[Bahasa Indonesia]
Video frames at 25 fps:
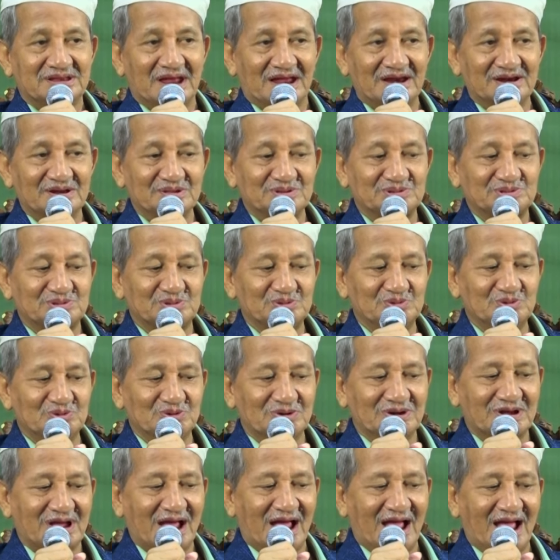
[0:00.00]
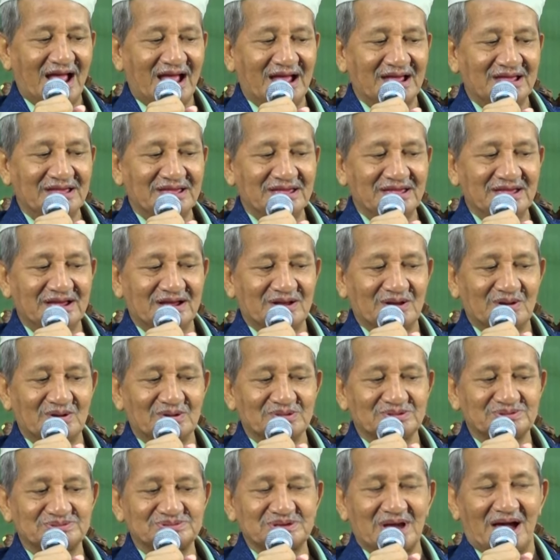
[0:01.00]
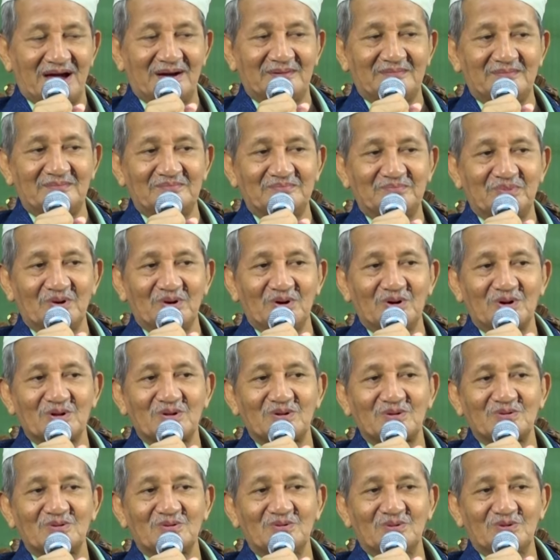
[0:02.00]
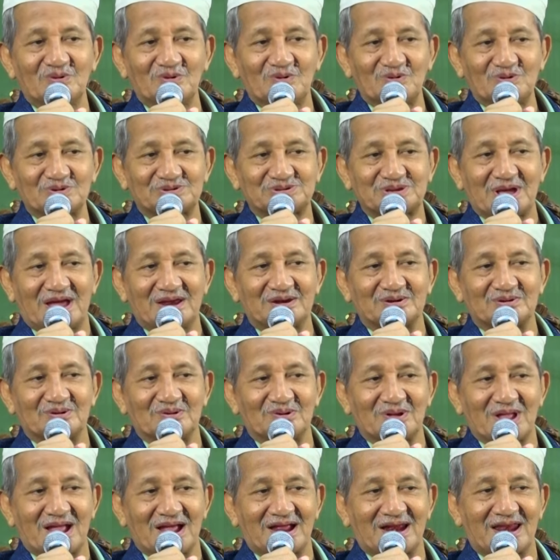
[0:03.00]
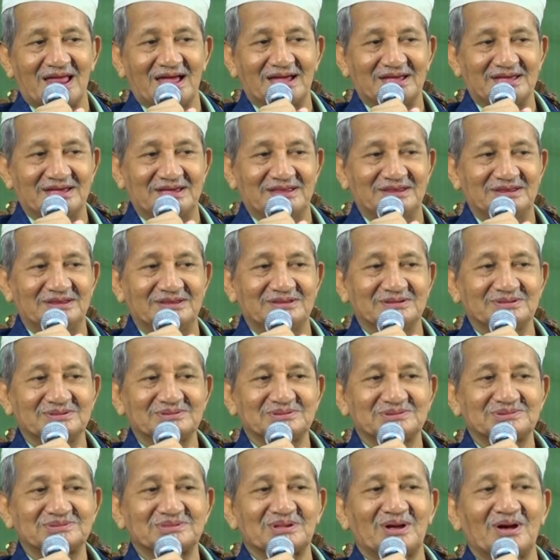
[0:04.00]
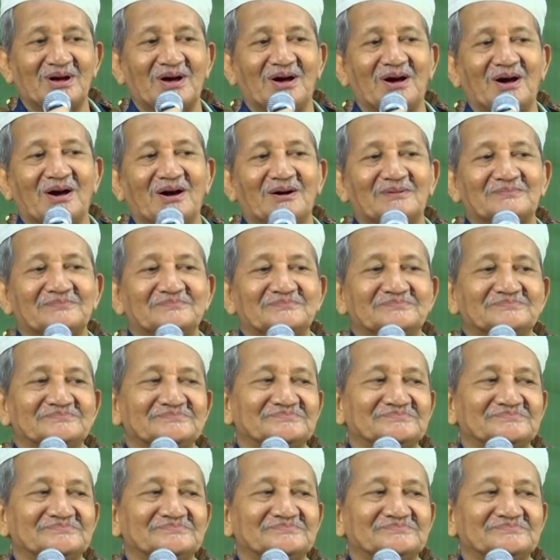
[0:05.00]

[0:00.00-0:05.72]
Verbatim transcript: dan suka ikut campur urusan orang lain. Stop.